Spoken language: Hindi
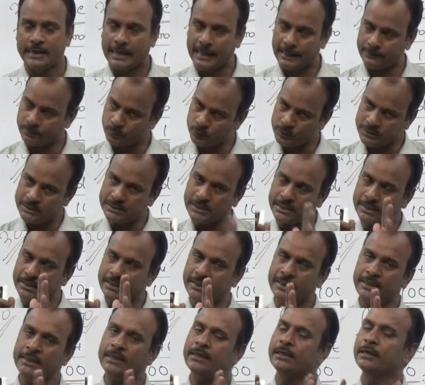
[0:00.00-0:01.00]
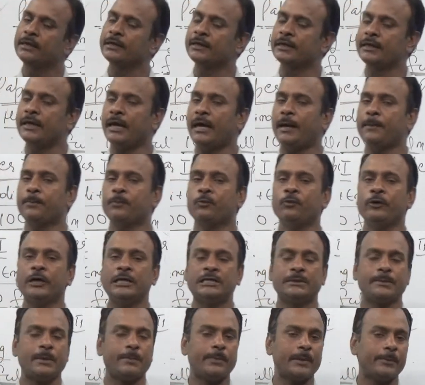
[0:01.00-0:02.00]
आपको यह जानना है कि आपको
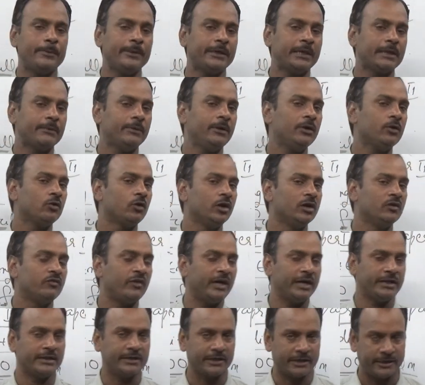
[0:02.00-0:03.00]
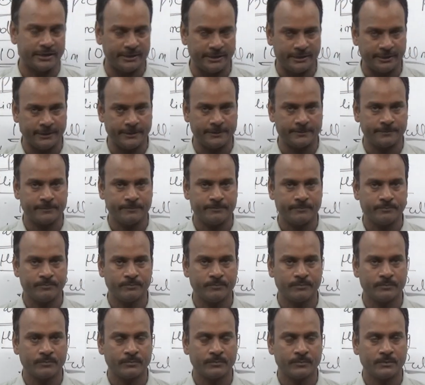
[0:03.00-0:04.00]
इस पेपर में केवल क्वालिफाई करनी है
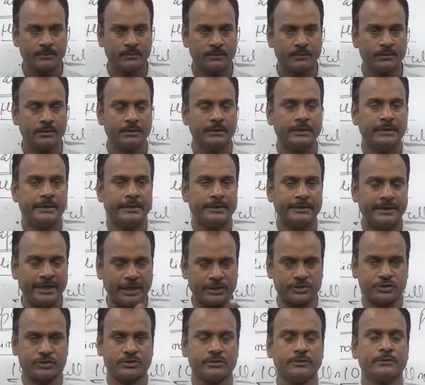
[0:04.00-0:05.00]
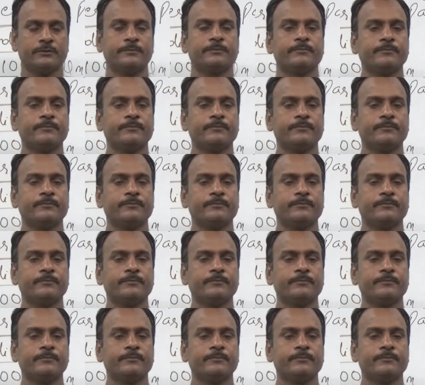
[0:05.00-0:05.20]
नेक्स्ट